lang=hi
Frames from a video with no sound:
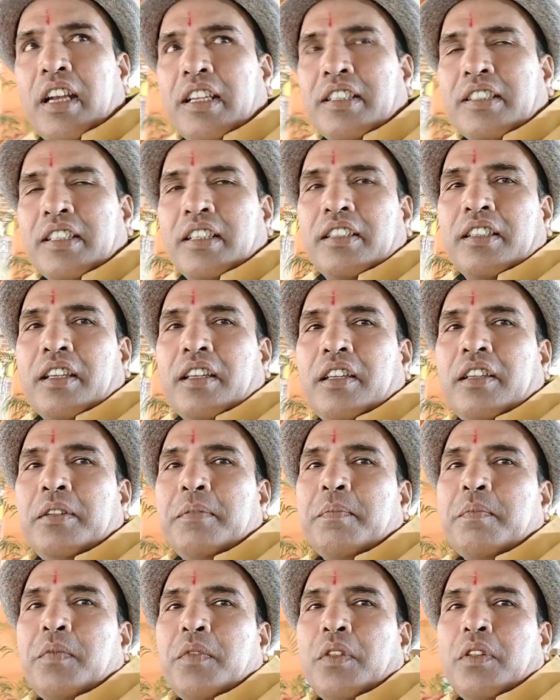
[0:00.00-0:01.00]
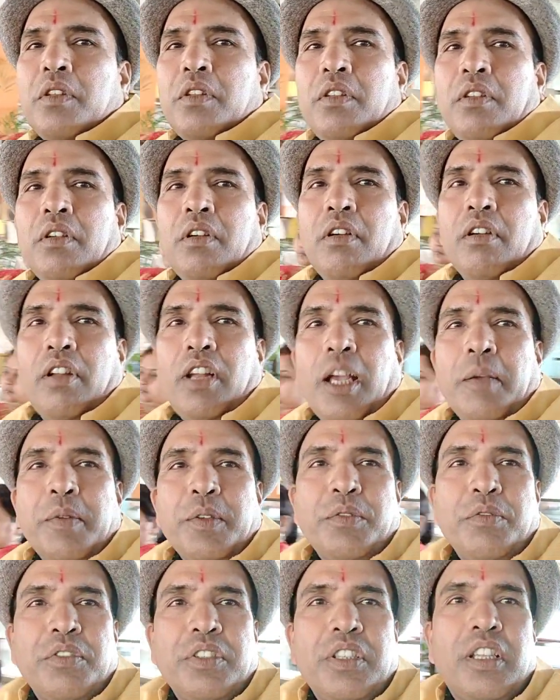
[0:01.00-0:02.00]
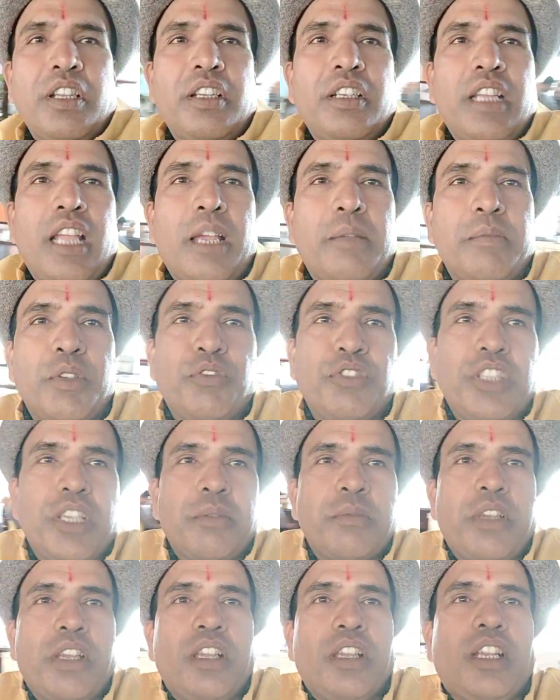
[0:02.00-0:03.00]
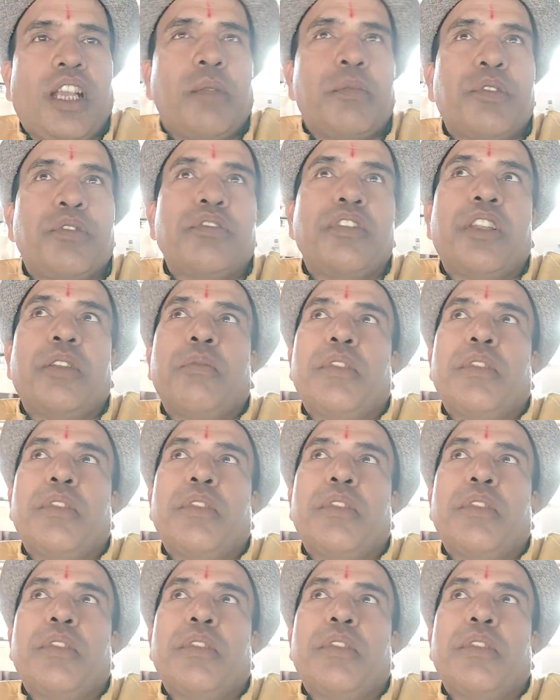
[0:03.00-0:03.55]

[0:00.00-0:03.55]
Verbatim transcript: ले सकते हैं और काफ़ी सुंदर यहाँ म्यूज़ियम है काफ़ी सुंदर